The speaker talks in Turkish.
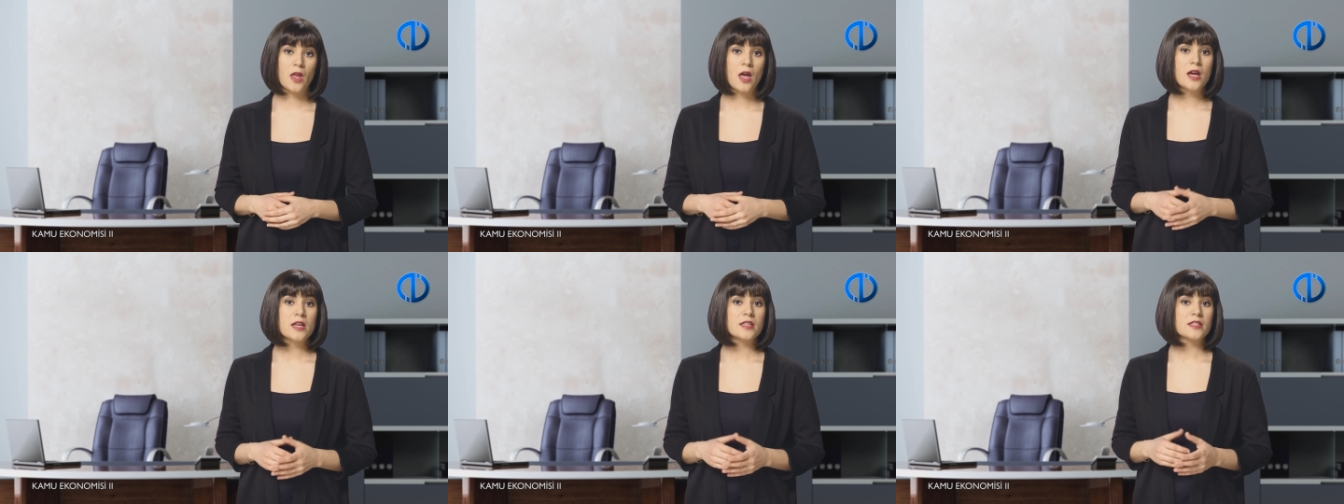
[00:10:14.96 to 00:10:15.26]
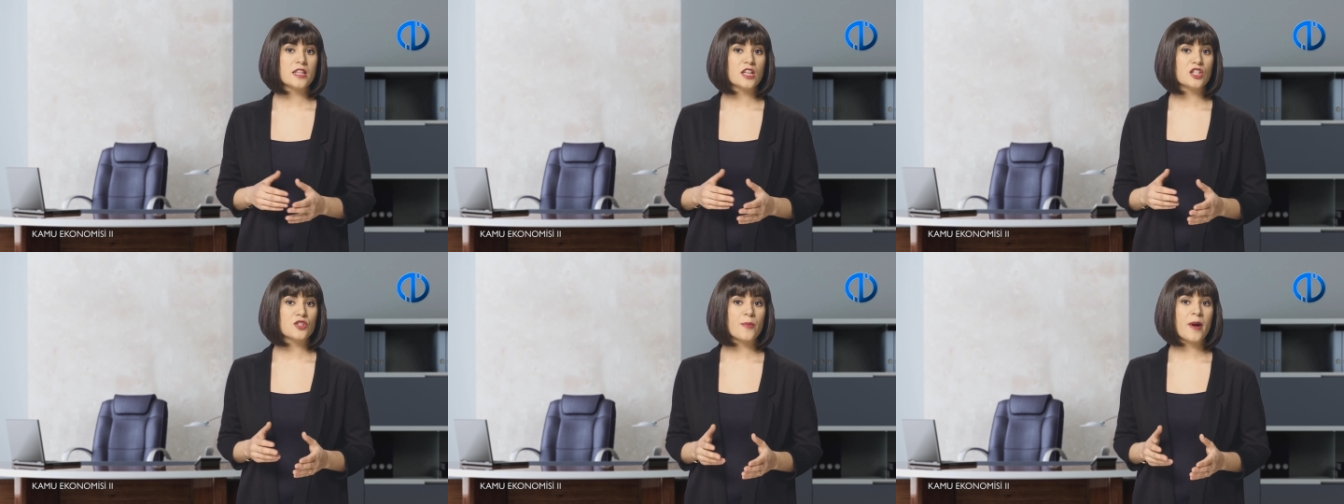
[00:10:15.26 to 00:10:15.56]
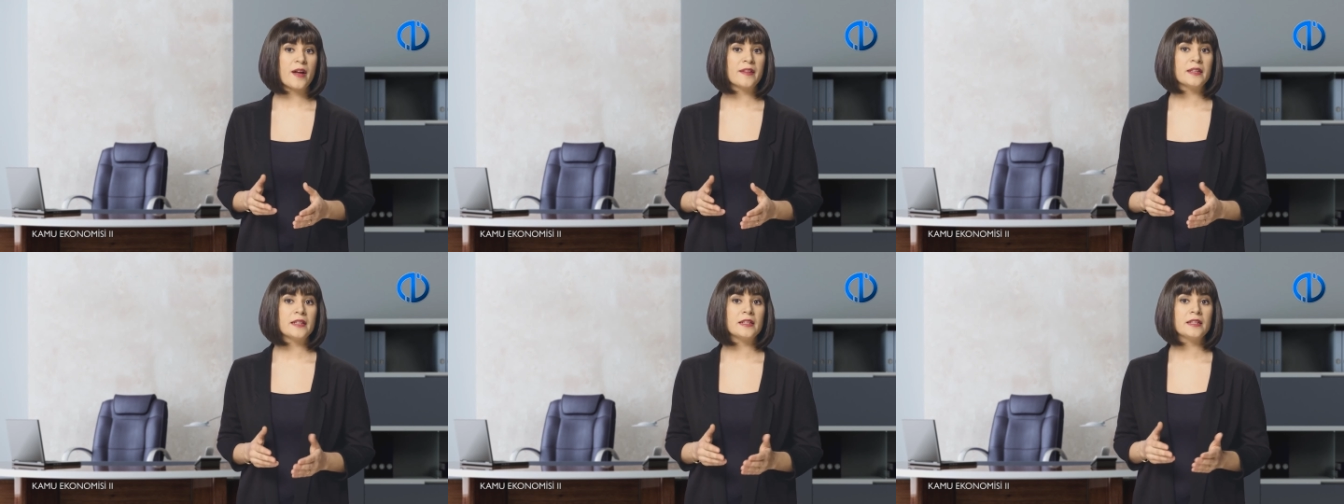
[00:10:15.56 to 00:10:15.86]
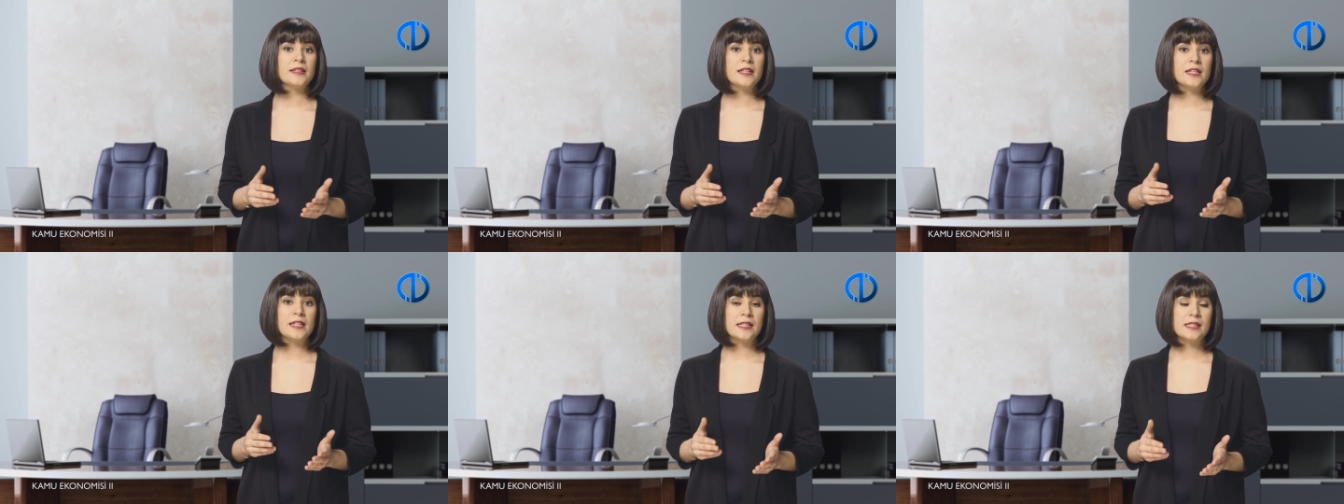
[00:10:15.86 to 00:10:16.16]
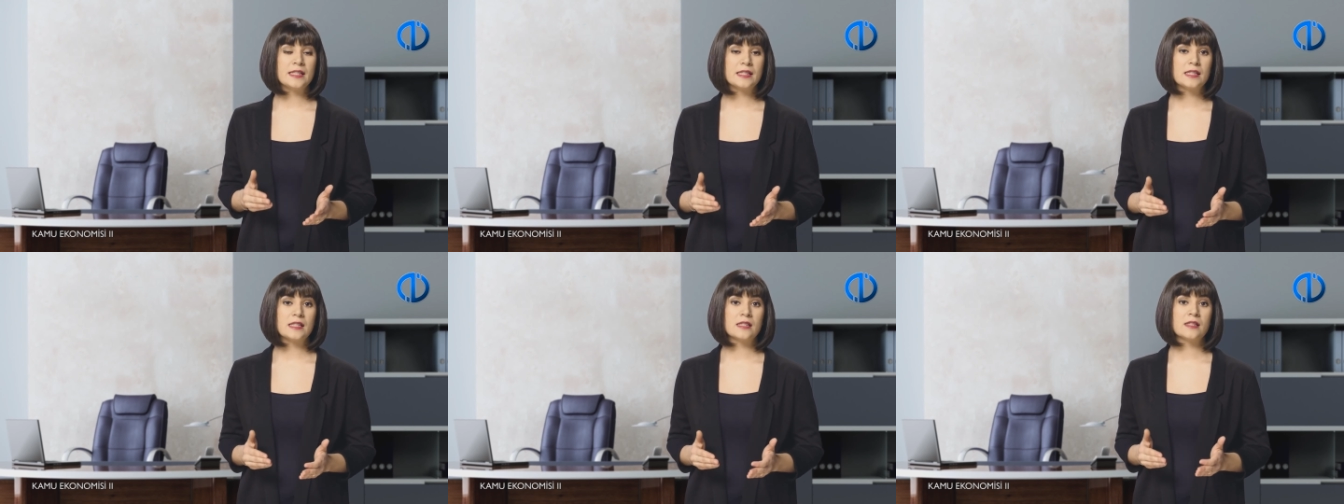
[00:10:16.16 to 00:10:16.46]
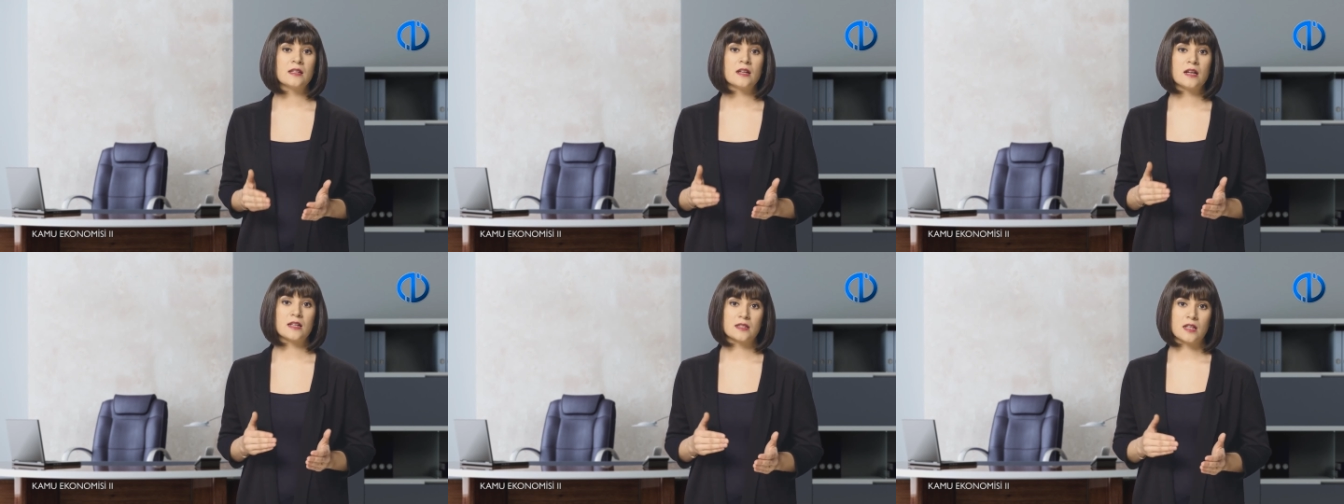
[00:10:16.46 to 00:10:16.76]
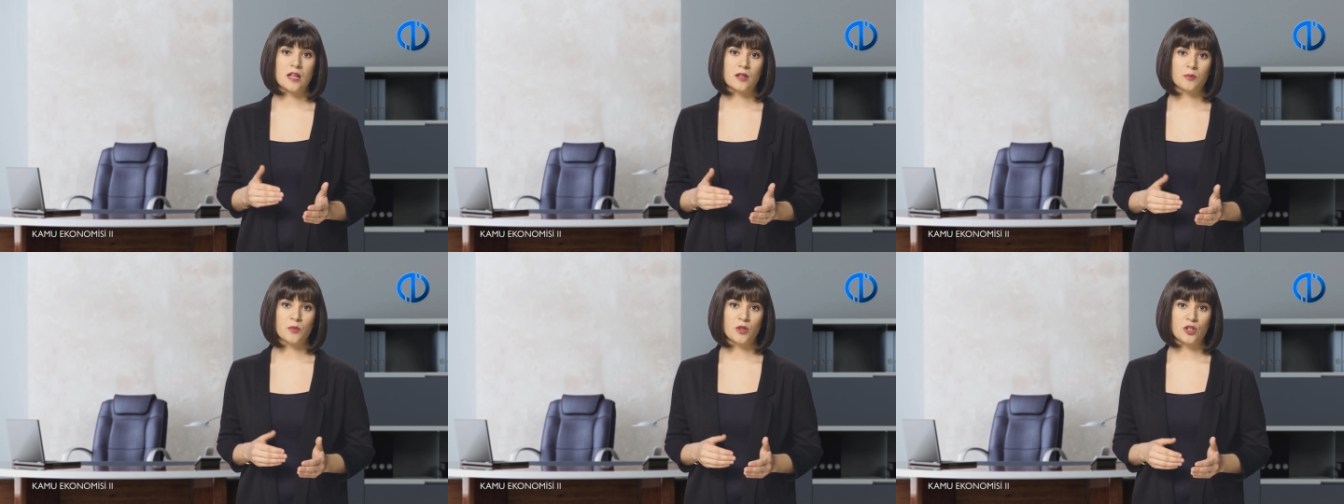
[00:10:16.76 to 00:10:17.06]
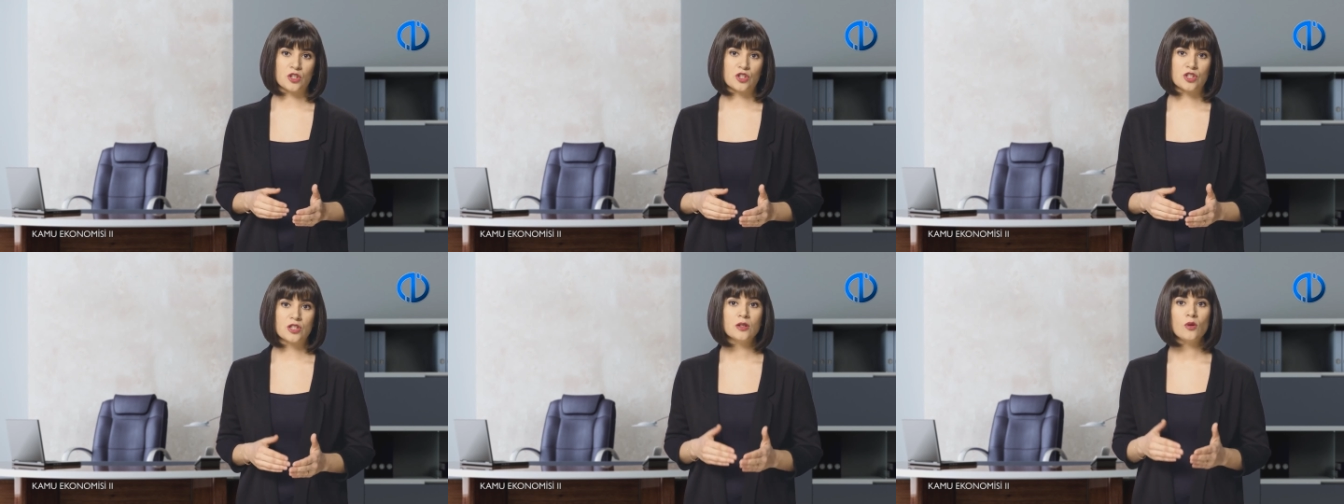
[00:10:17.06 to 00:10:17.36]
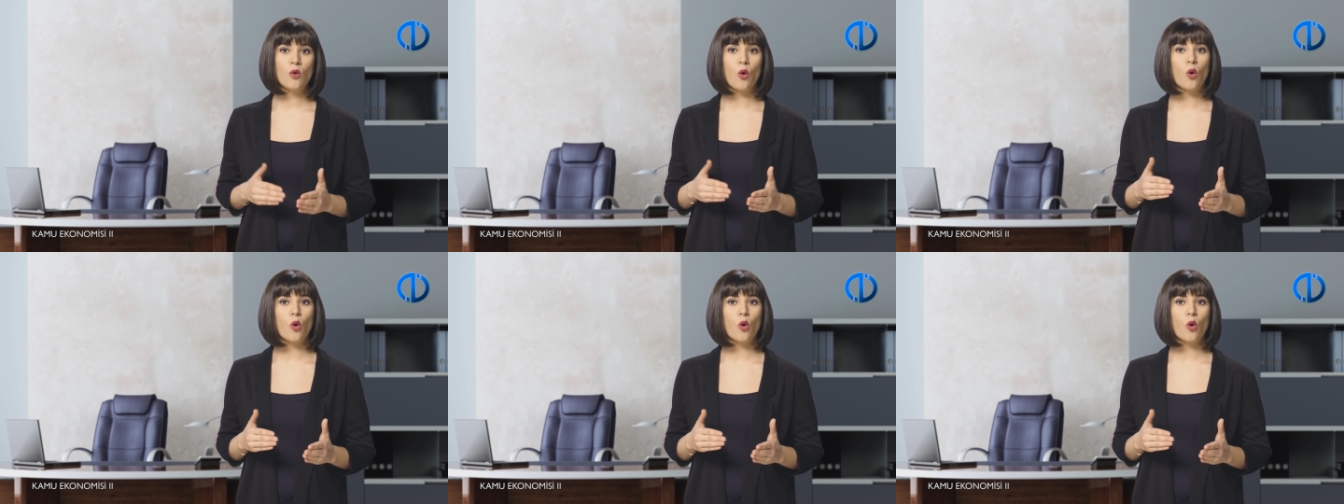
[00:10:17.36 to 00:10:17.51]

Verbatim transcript: seçmenlerin ilgisizliğini azaltmak için